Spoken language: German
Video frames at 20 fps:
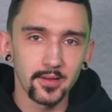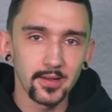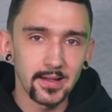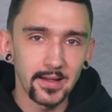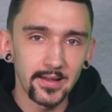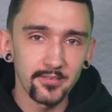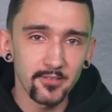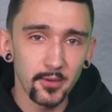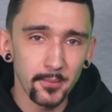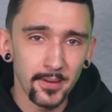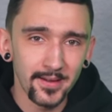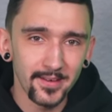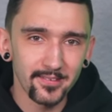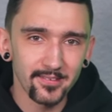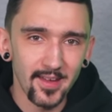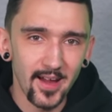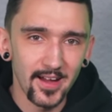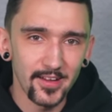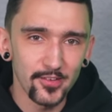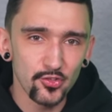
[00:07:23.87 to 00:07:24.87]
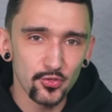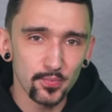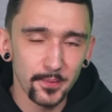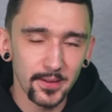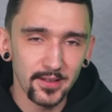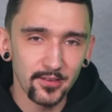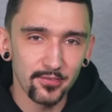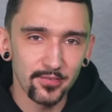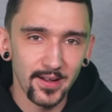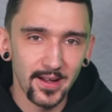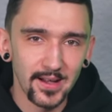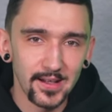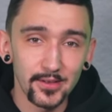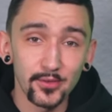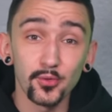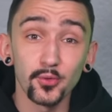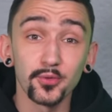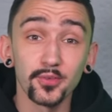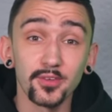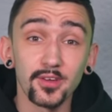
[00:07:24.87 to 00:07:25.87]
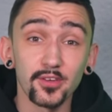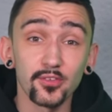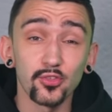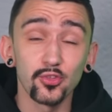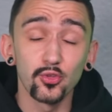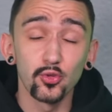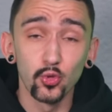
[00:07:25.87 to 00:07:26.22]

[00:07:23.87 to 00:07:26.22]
Dann klären wir mal das Ansprechverhalten und das